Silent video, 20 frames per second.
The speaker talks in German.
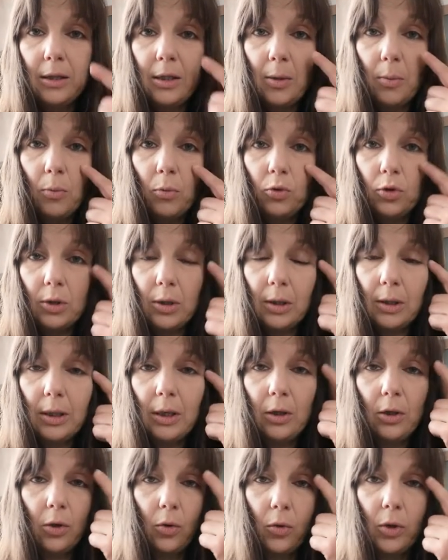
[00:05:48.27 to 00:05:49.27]
Diese Muskeln,
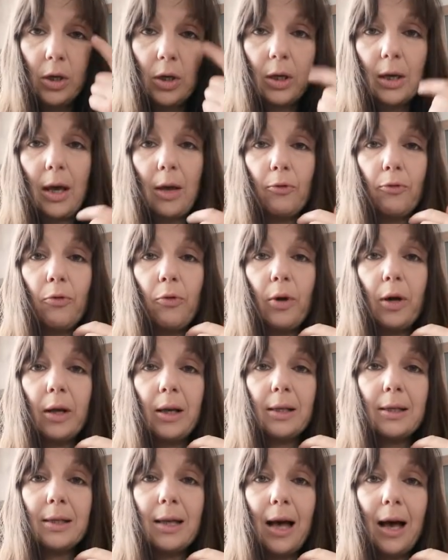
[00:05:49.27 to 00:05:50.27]
die ich euch gerade vorher
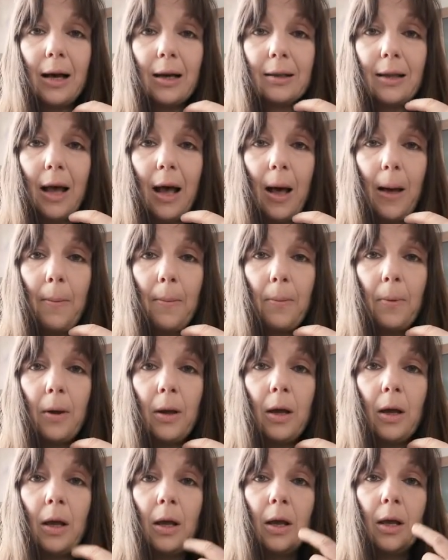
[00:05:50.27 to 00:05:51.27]
gesagt habe,
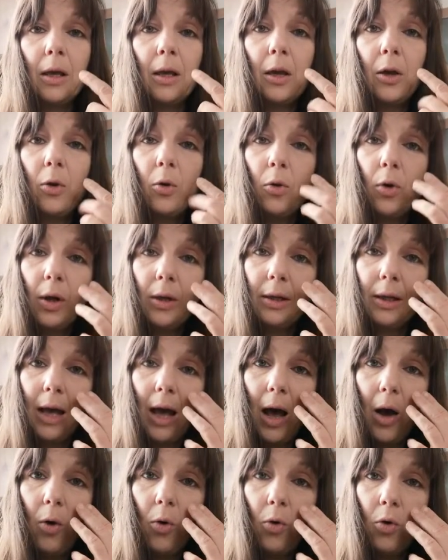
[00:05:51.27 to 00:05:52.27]
gehören
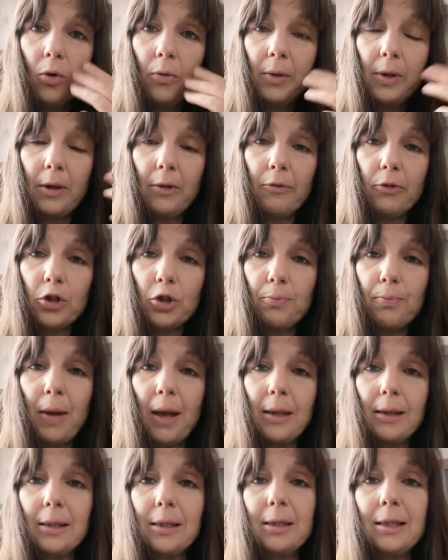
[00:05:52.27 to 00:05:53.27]
ja auch, wenn die
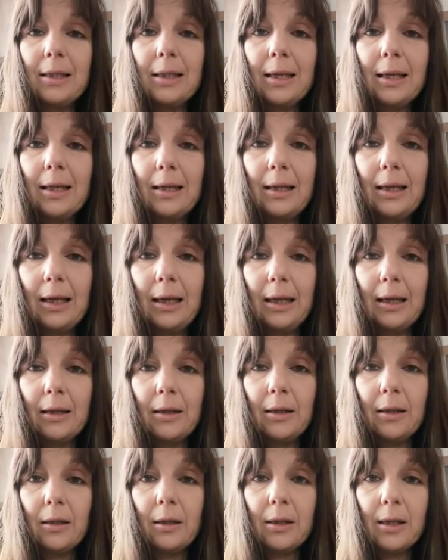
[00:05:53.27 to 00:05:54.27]
verspannt sind,
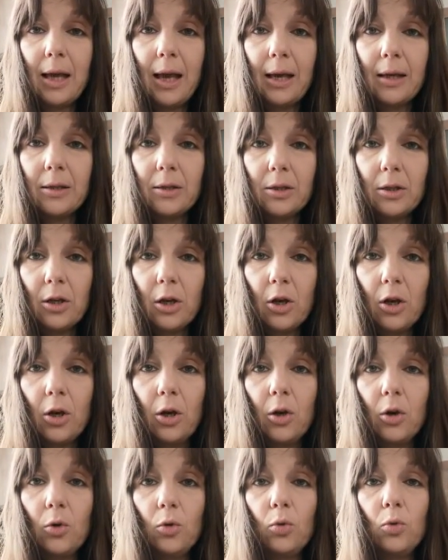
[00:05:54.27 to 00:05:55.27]
gedehnt. Das heißt,
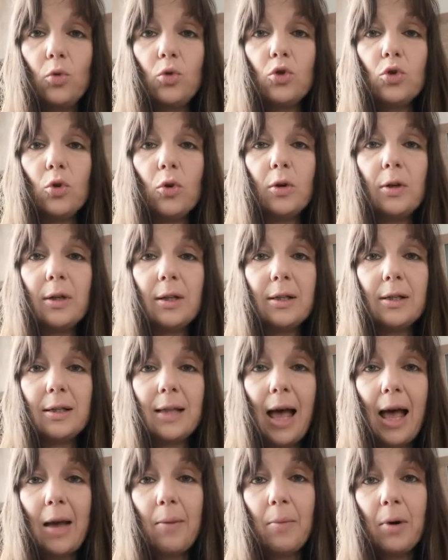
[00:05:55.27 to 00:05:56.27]
du
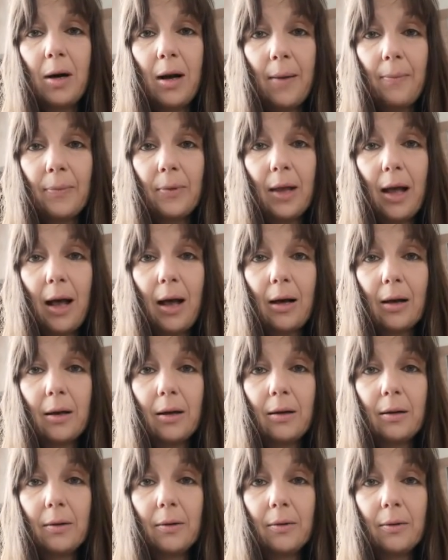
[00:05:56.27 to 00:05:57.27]
solltest einmal am Tag
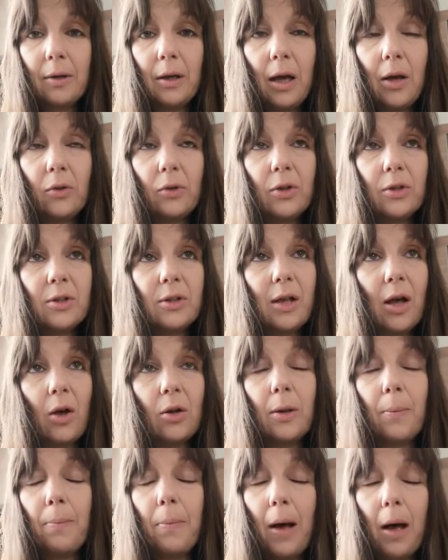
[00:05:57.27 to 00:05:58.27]
ja, und das
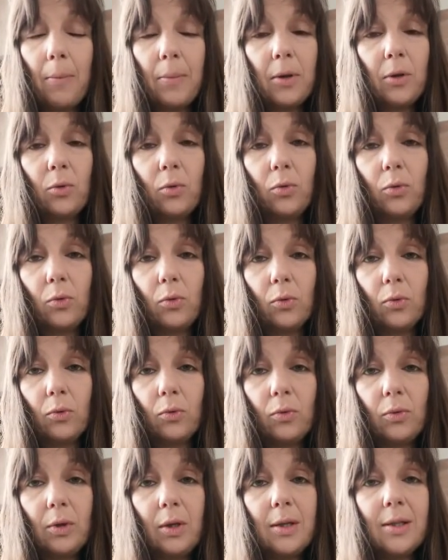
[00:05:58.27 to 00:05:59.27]
dauert ein paar
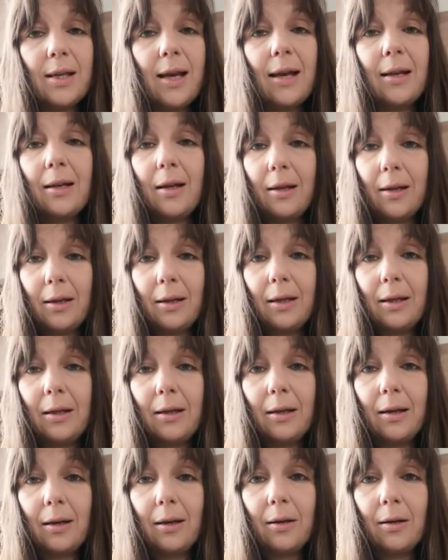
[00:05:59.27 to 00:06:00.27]
Minuten. Die Zeit hat ja
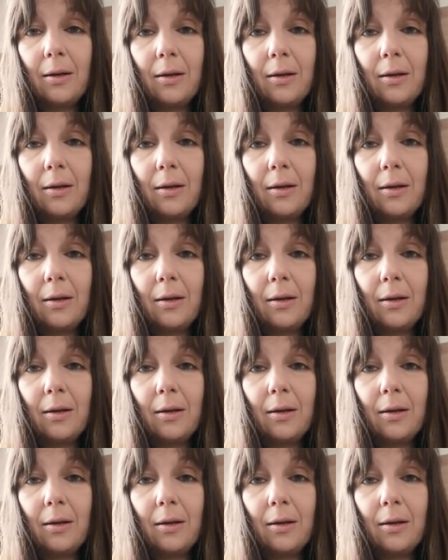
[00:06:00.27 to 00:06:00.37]
jeder.